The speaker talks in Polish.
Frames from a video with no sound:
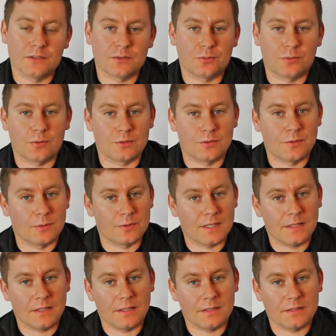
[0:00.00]
z którą
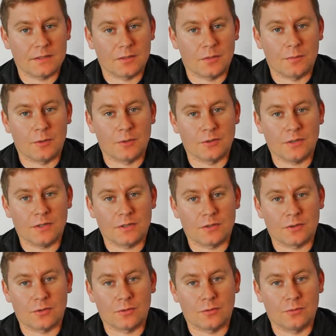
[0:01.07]
związane jest obchodzone
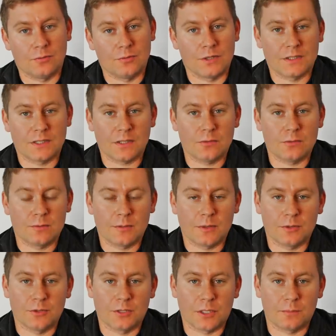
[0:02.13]
co roku
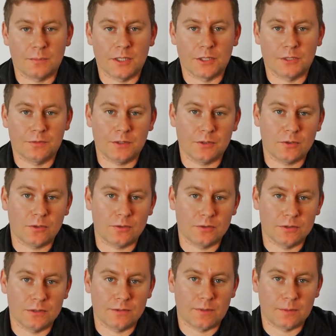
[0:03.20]
28 sierpnia Święto
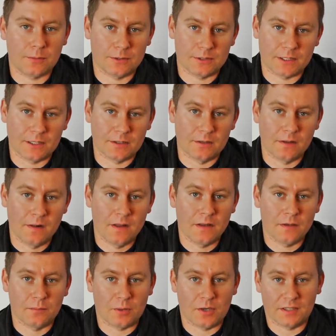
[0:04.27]
Lotnictwa Polskiego.
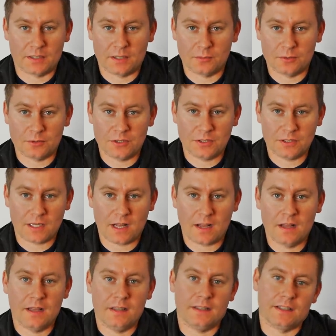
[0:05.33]
Bohaterem
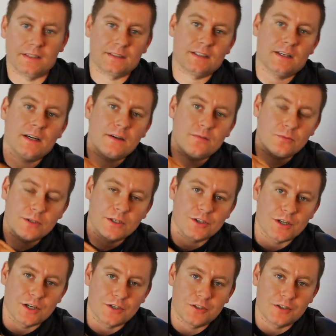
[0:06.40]
odcinka jest
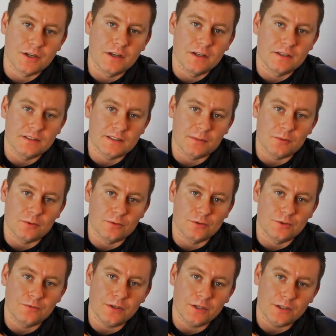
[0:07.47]
RWD-6, samolot
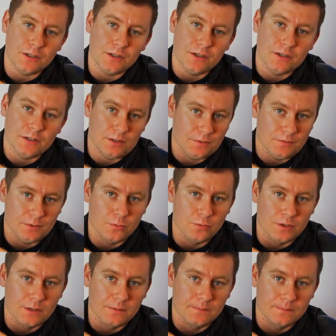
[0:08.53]
żwirki i
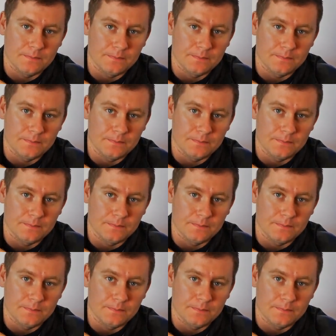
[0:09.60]
wigury.